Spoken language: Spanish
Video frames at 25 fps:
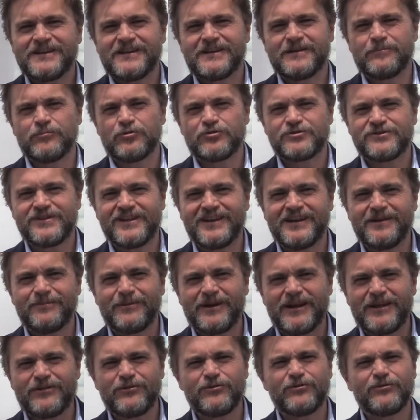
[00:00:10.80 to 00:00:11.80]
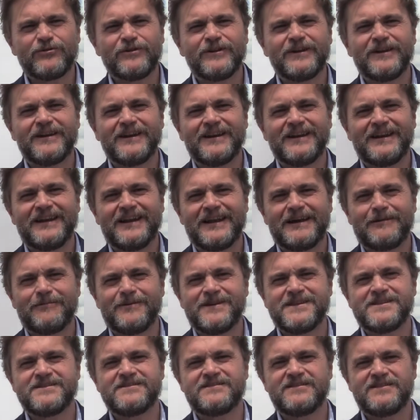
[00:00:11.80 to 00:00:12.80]
hemos celebrado la
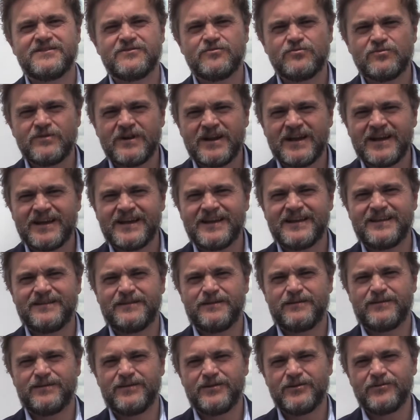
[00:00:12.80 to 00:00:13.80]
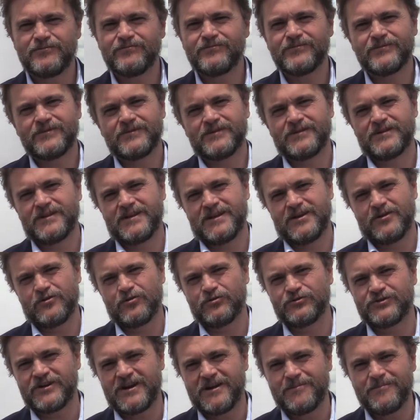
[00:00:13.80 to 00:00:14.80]
21 edición de
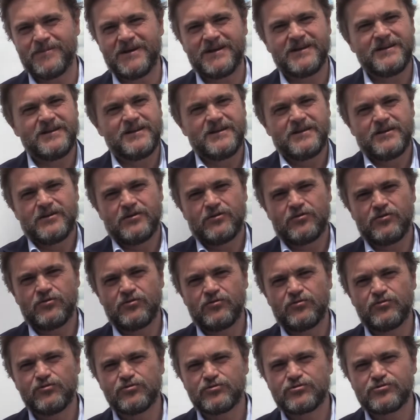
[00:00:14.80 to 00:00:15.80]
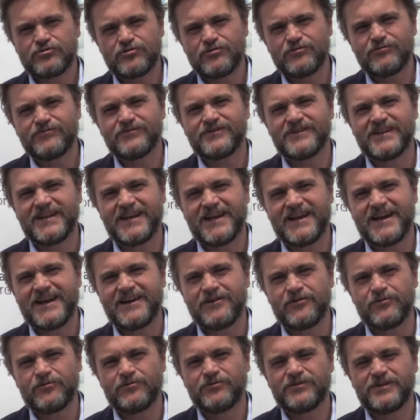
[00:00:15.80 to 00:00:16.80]
Ecotrama, concurso de
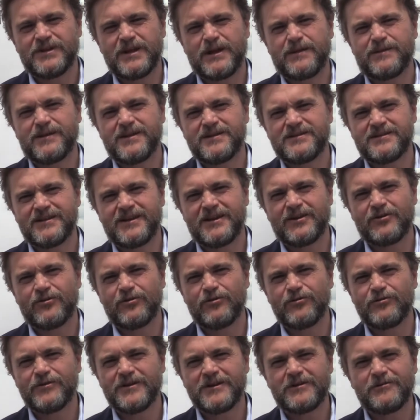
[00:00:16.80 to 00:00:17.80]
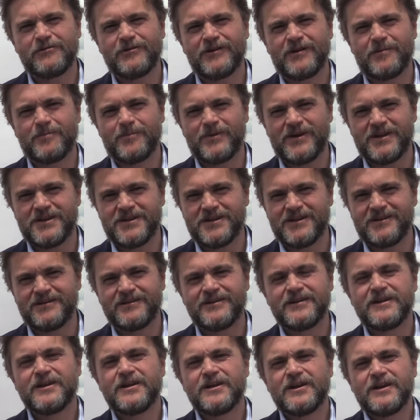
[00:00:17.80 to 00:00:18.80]
cano de aceites ecológicos en España.
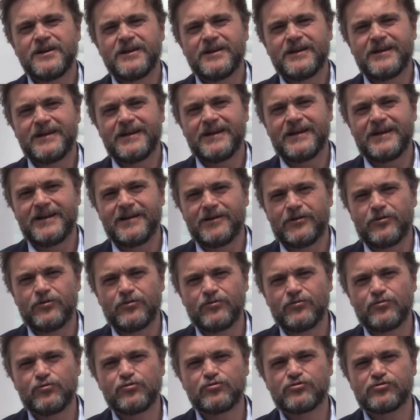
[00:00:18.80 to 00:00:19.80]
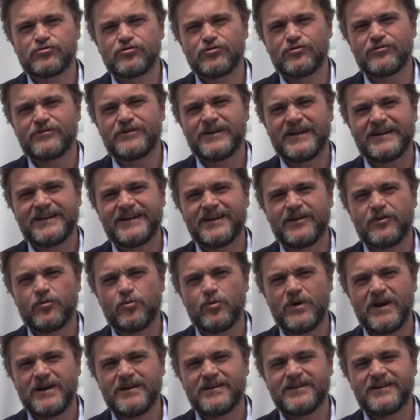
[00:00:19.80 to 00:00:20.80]
El concurso en el
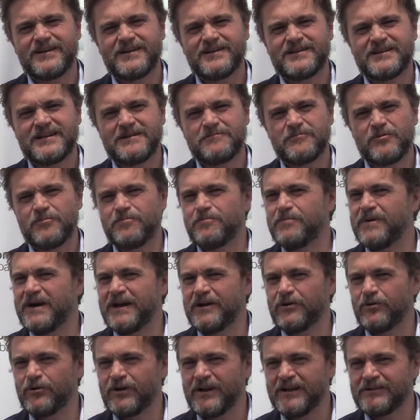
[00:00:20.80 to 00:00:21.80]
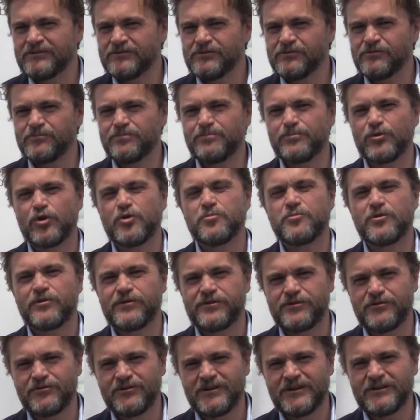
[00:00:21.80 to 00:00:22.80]
cual estamos valorando,
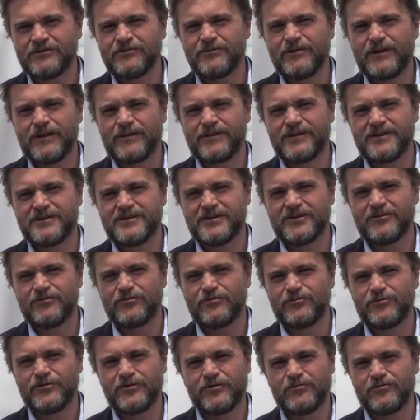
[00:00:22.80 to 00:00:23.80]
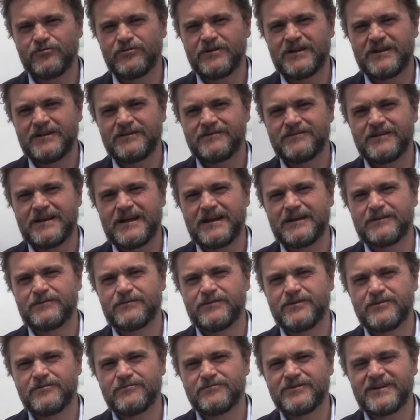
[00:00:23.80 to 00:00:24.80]
promocionando el aceite ecológico, una
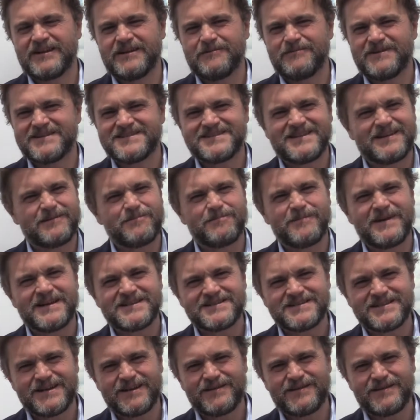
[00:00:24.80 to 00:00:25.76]
acción que va a ser más